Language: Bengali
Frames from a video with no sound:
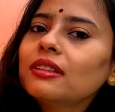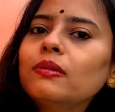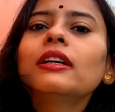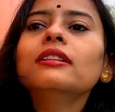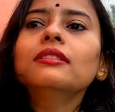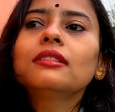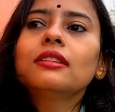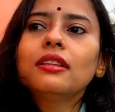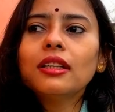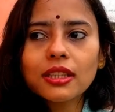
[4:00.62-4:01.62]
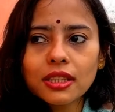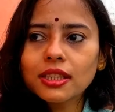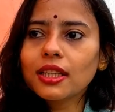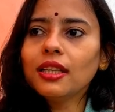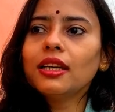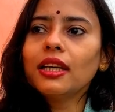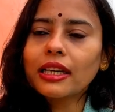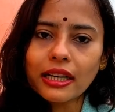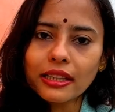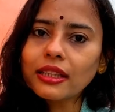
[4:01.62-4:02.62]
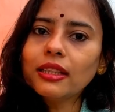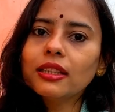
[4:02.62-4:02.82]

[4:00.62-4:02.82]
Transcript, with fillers: দেওয়ান এসে এখানে